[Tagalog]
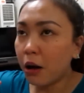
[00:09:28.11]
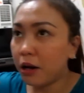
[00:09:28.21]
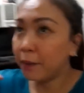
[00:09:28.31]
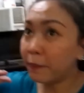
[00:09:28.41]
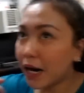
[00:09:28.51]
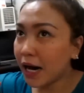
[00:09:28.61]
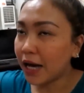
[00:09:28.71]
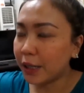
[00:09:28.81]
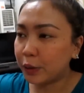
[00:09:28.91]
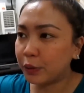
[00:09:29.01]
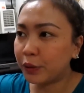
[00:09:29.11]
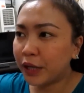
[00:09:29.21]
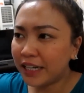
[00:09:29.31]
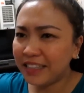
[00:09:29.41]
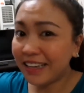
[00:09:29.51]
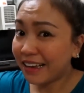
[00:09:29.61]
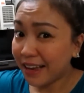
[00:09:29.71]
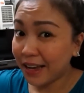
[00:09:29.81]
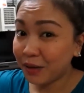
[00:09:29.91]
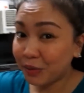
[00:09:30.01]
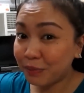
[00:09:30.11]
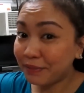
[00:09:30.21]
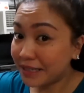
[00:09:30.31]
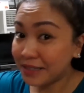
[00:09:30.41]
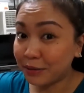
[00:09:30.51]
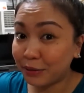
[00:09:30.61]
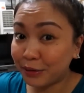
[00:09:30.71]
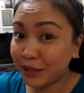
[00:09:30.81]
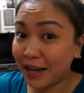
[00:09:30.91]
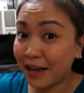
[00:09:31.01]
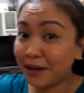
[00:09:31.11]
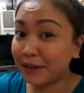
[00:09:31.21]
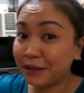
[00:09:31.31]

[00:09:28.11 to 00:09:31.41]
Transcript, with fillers: wala baka ano, hindi kaya yung bistro na